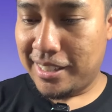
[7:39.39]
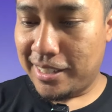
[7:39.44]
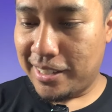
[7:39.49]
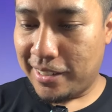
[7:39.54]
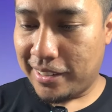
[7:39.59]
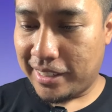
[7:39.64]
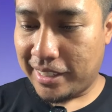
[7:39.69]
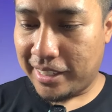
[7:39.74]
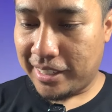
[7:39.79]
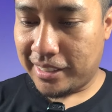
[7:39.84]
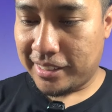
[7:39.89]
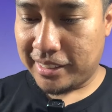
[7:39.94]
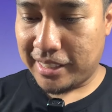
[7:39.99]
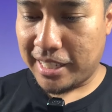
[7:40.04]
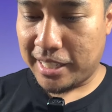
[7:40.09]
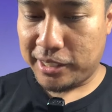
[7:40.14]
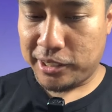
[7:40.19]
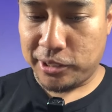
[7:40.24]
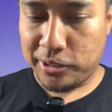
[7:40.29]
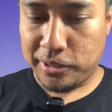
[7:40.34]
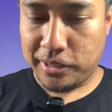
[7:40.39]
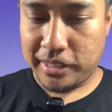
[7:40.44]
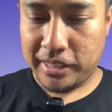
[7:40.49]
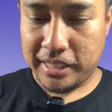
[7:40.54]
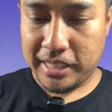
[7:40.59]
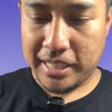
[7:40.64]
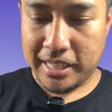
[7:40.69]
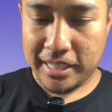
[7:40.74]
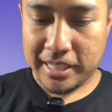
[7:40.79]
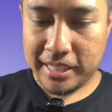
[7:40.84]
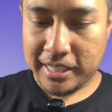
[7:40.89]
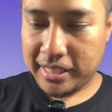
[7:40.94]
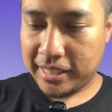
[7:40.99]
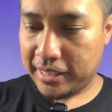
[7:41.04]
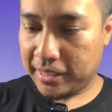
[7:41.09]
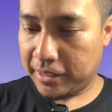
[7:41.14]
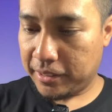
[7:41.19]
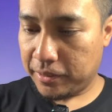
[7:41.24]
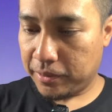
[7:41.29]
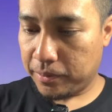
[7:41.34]
oke selanjutnya
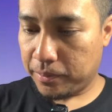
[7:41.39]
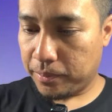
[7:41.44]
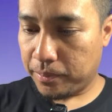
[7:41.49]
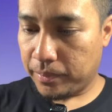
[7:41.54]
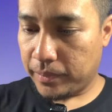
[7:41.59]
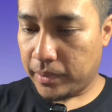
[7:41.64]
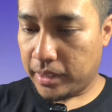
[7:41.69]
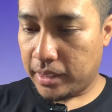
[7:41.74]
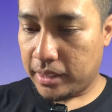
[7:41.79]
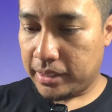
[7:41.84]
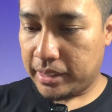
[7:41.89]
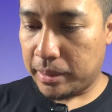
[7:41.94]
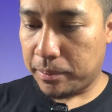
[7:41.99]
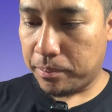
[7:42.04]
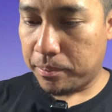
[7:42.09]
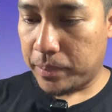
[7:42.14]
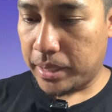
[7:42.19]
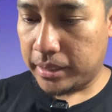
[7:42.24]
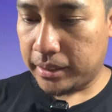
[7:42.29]
step 4